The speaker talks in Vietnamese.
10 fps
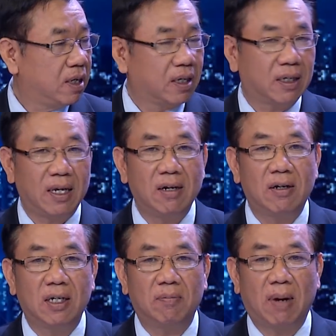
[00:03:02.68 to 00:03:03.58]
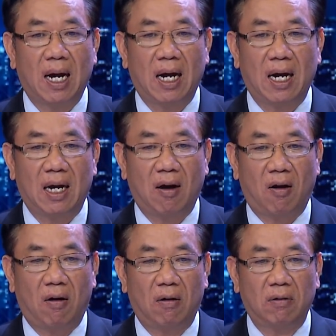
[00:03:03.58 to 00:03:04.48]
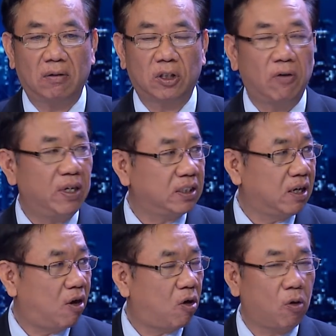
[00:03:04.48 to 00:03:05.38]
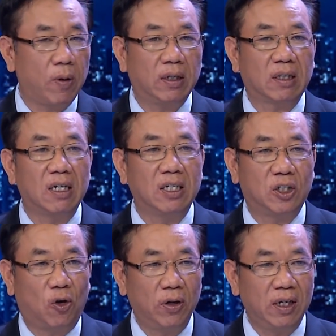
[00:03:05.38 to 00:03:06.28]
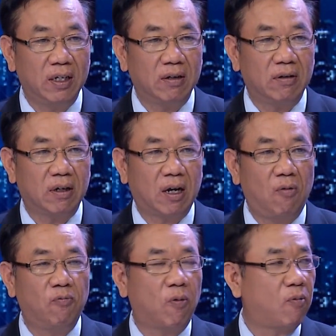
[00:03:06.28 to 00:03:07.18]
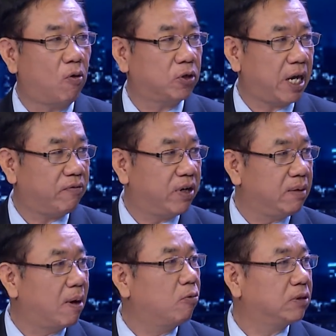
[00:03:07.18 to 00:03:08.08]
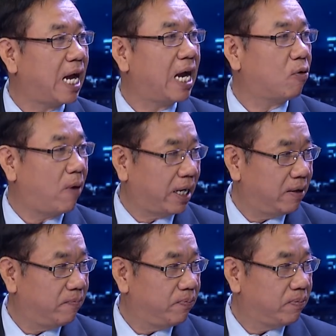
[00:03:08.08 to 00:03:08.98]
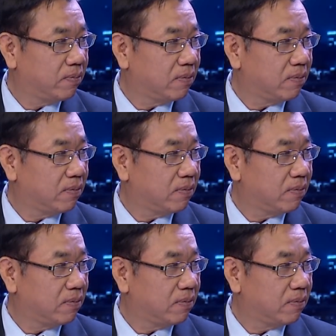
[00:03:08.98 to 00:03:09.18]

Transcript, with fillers: cái người mà họ service đó, họ có quyền từ chối không phục vụ cho anh vì màu da của anh à